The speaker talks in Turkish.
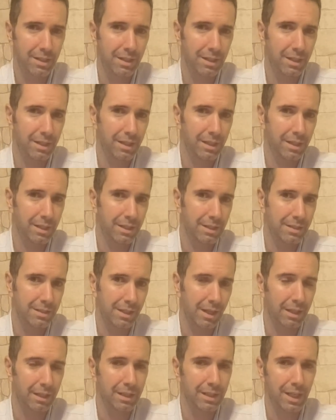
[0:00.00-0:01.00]
e,
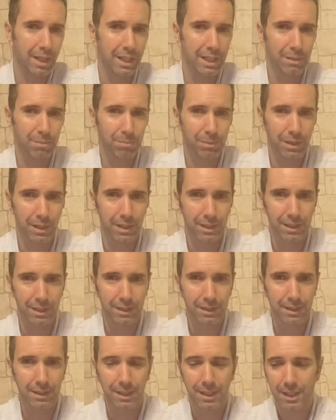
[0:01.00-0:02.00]
sağlık ekiplerinin